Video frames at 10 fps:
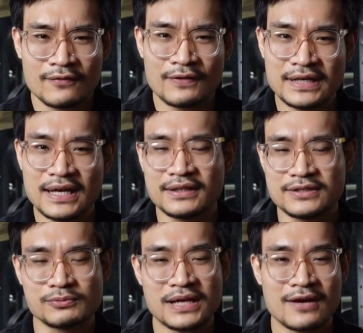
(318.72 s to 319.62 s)
Vậy nên thì
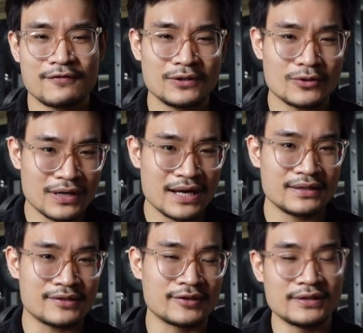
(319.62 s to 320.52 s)
chúng ta vẫn có cách
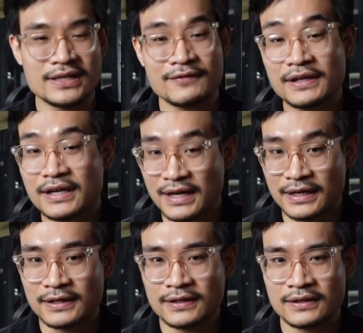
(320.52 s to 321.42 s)
để xử lý cái vấn đề này.
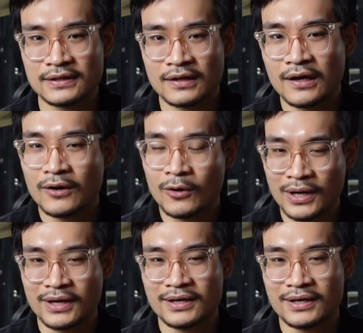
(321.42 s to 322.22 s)
Ok,